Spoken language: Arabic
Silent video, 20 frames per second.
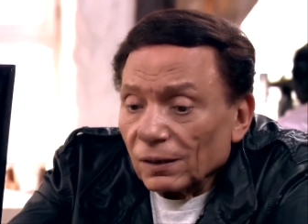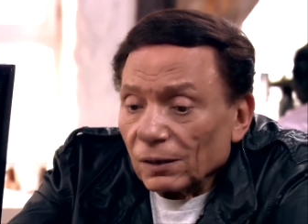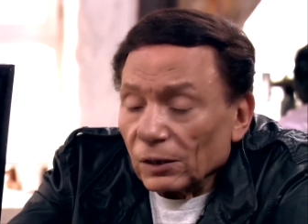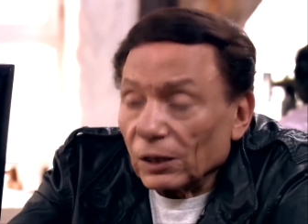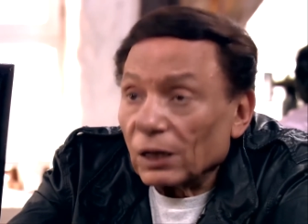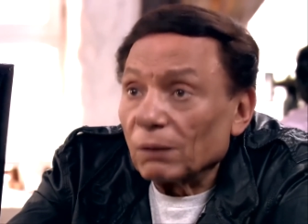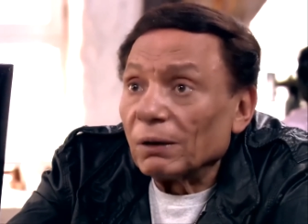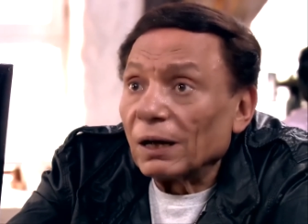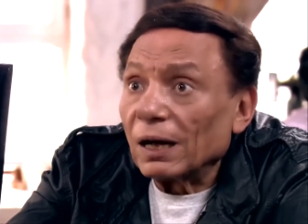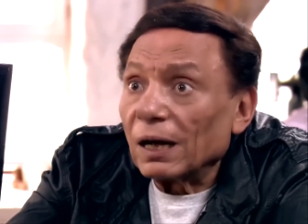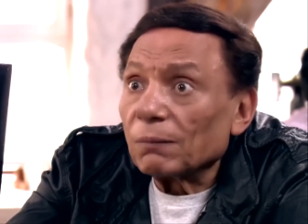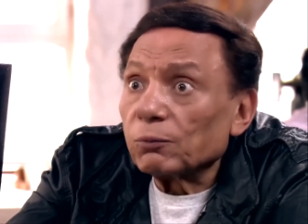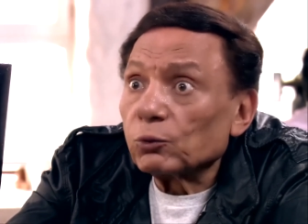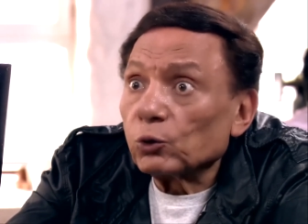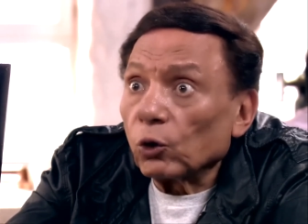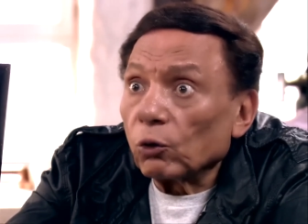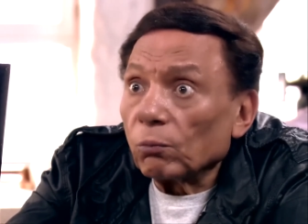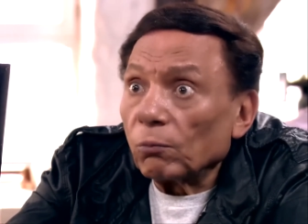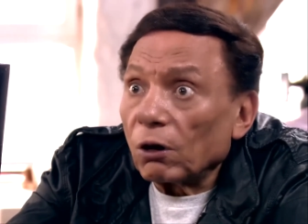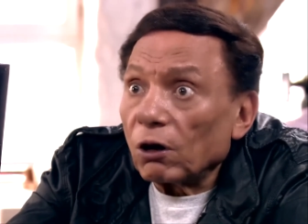الجماعة
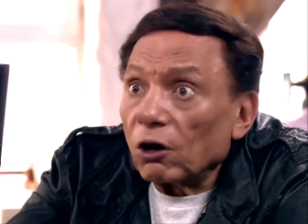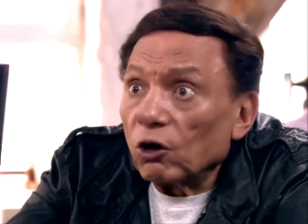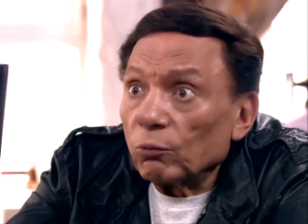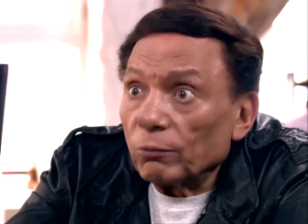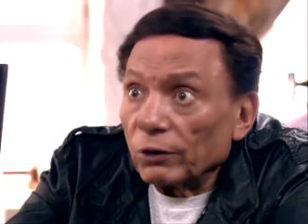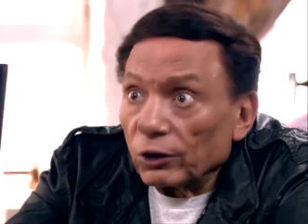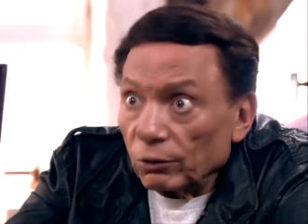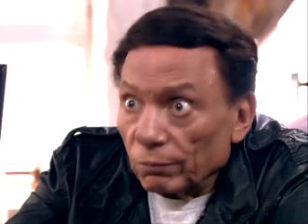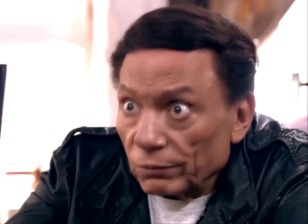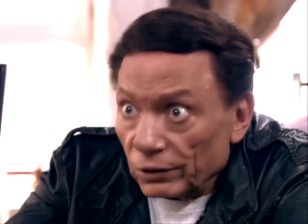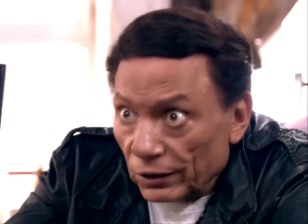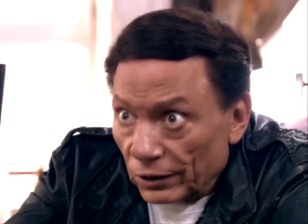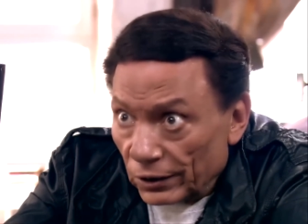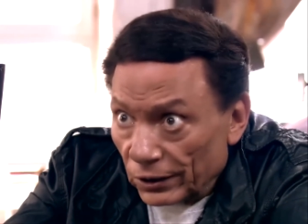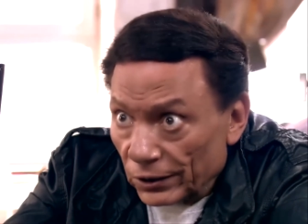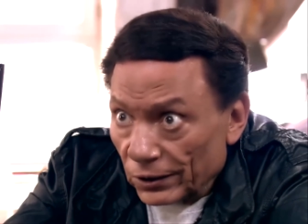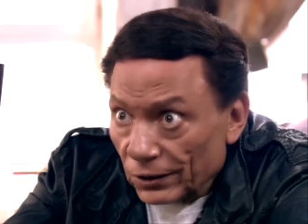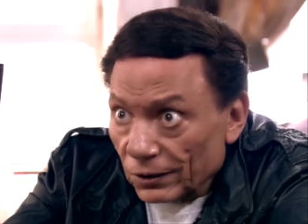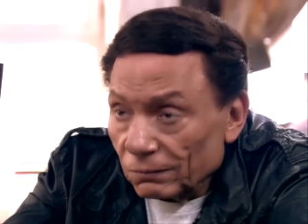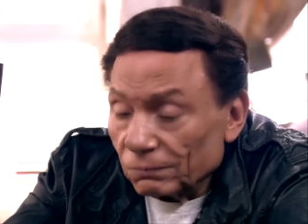بتوع المقاومة
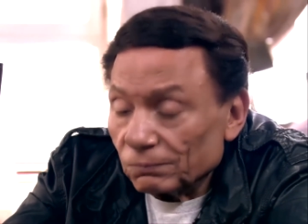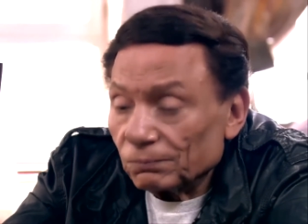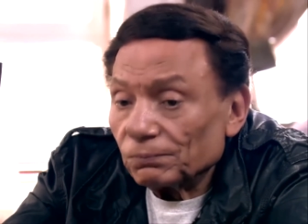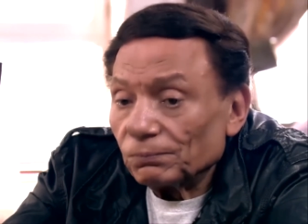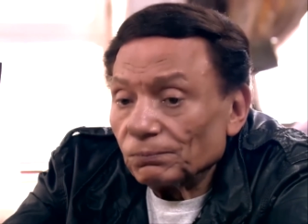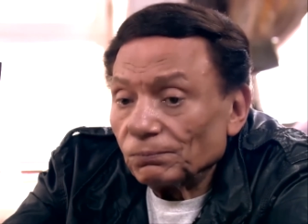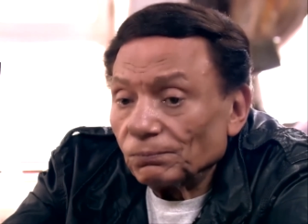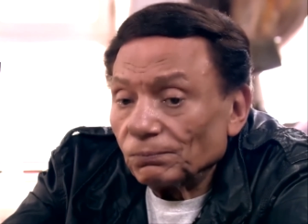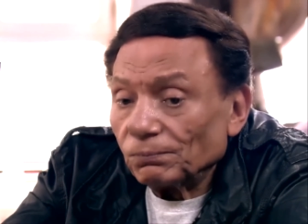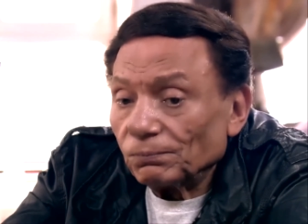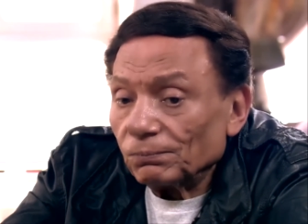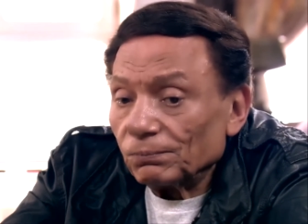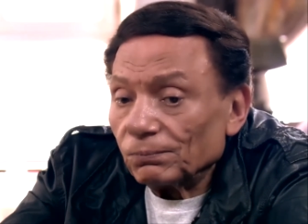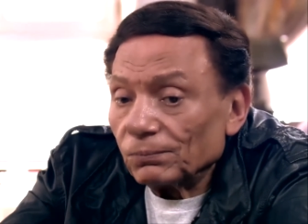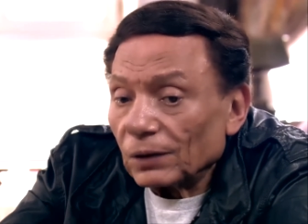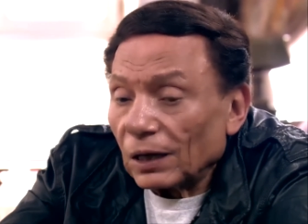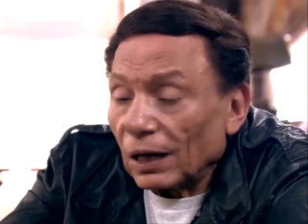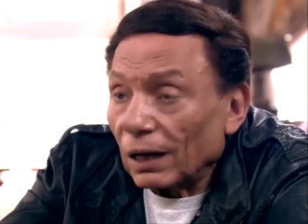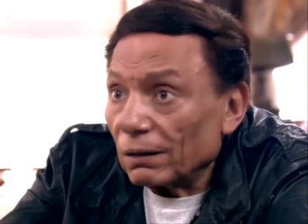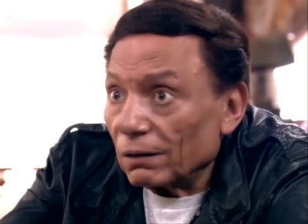اللبنانية
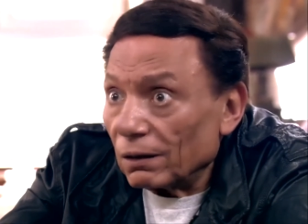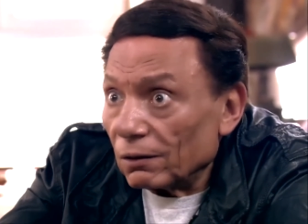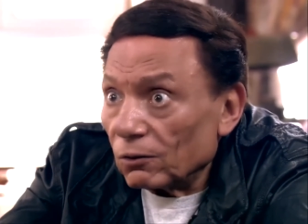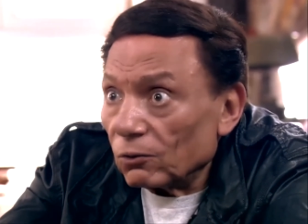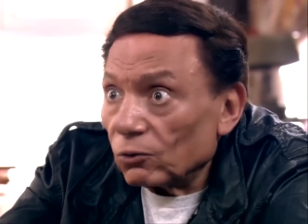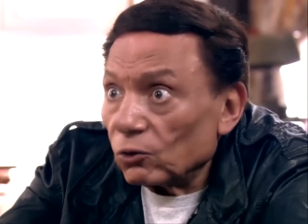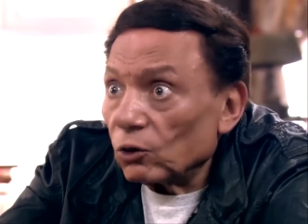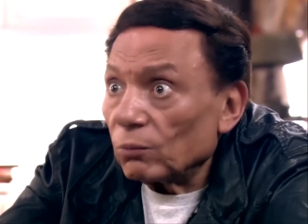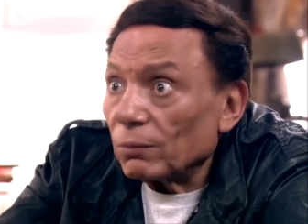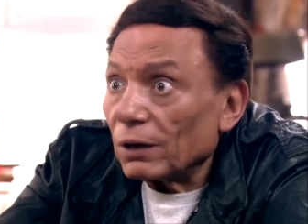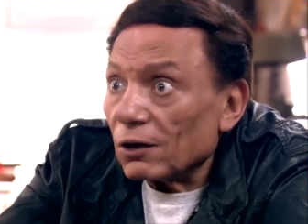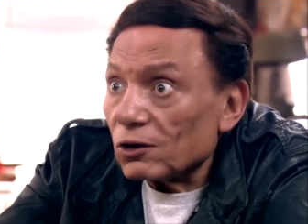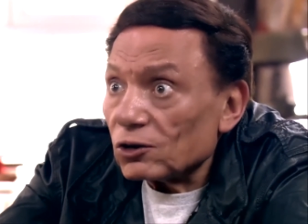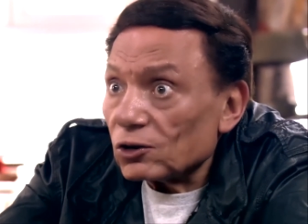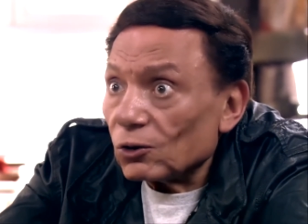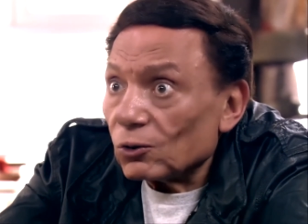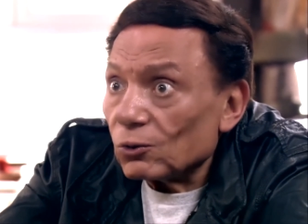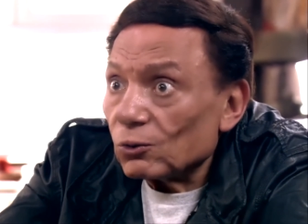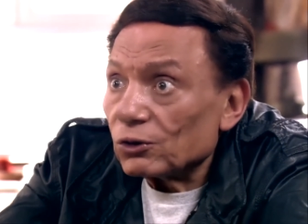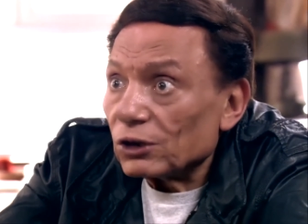أعلنوا إنهم
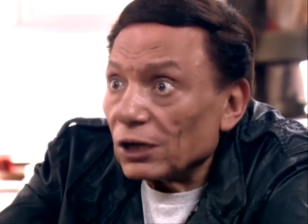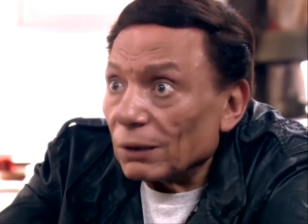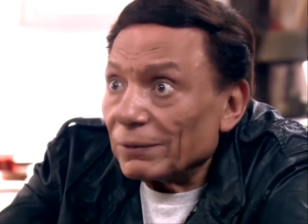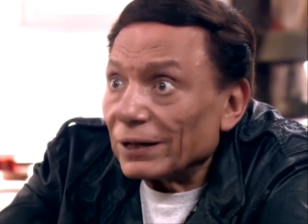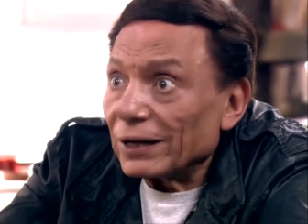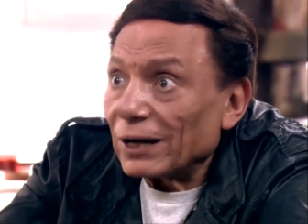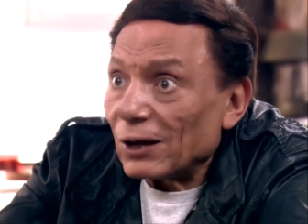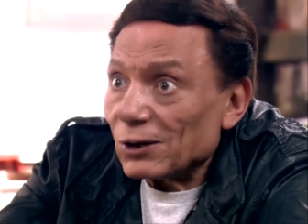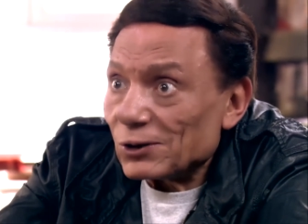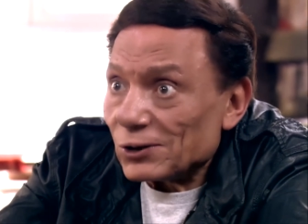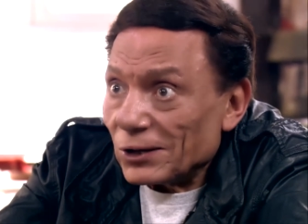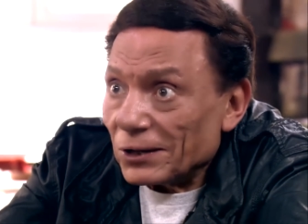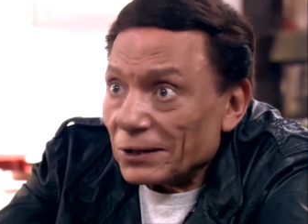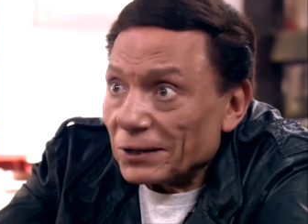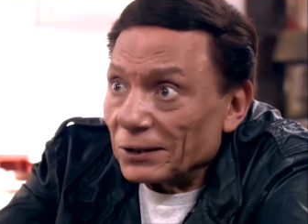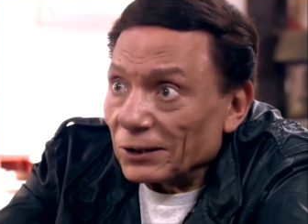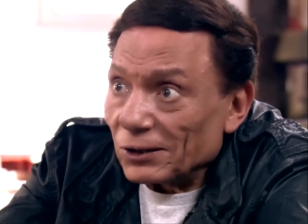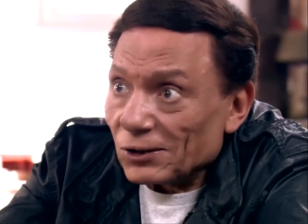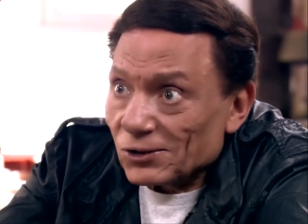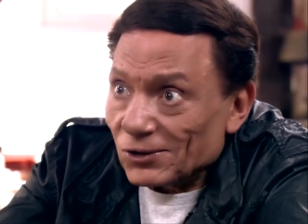أسروا ثمان
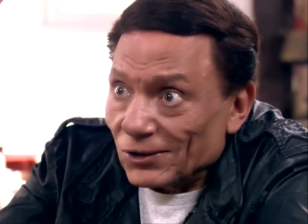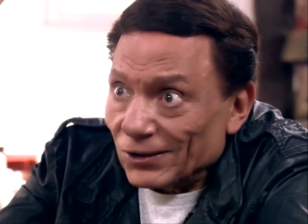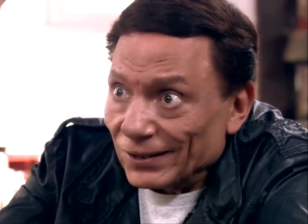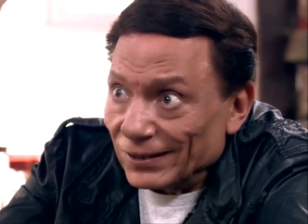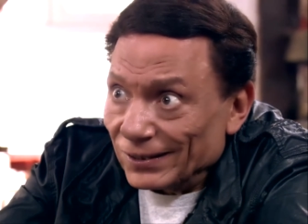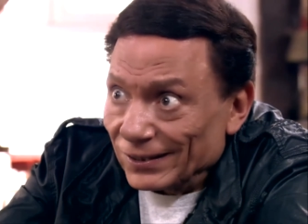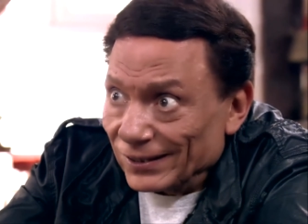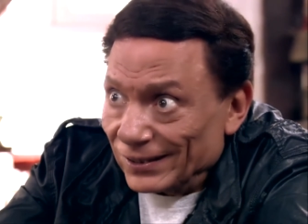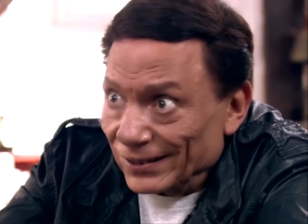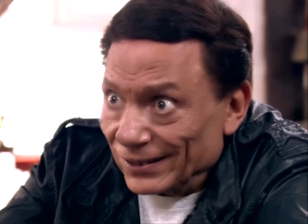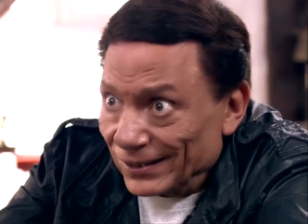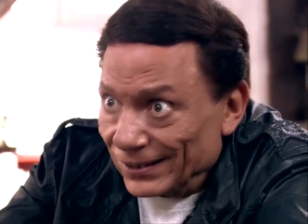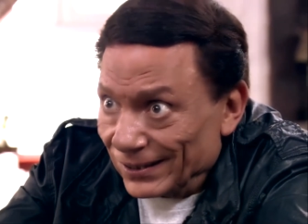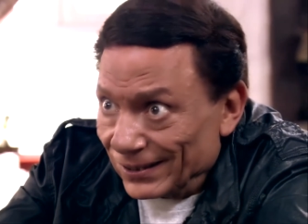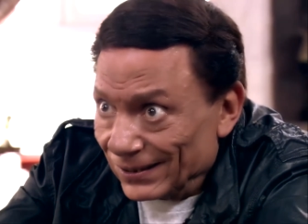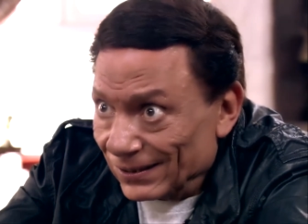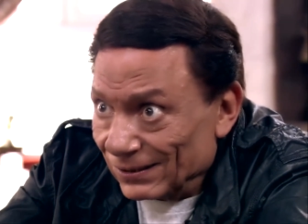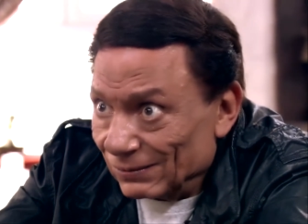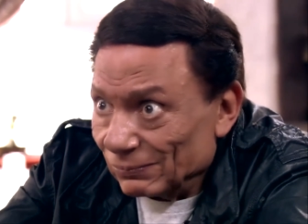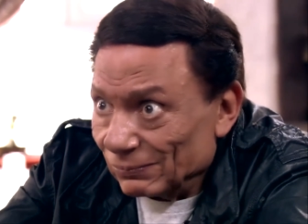عساكر إسرائيليين